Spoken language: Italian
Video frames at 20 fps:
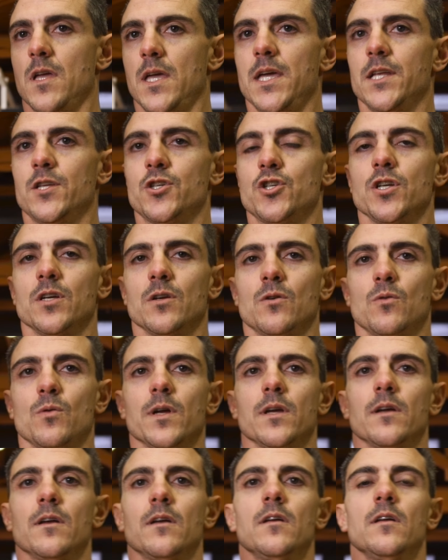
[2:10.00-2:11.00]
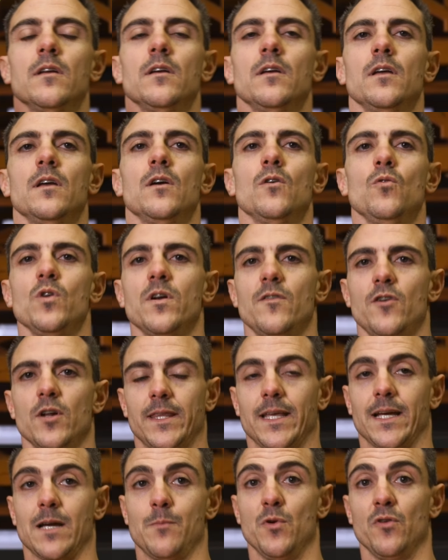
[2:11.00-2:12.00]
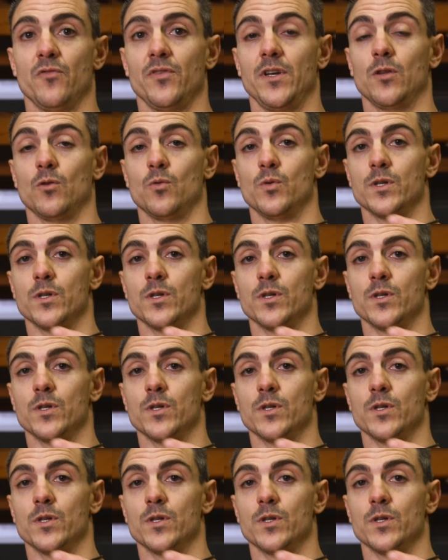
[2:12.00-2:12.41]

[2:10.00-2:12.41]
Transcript: e 5. Una volta che abbiamo finito